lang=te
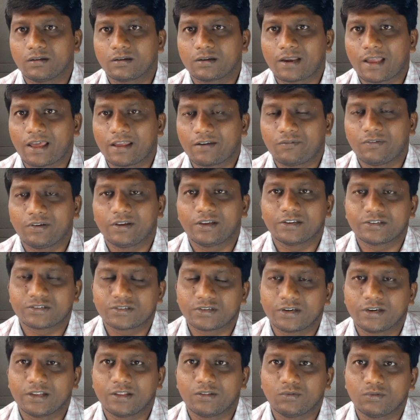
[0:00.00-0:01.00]

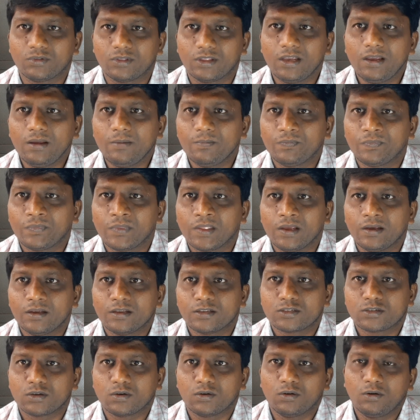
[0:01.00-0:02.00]
క్లారిఫికేషన్ అనేది ఉంది
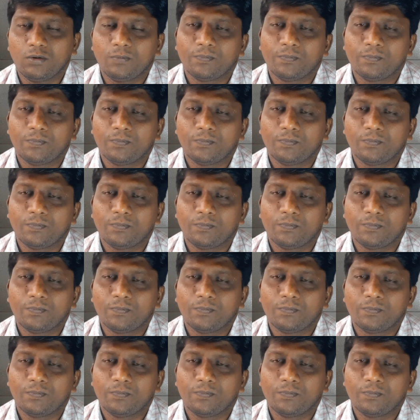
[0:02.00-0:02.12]
సో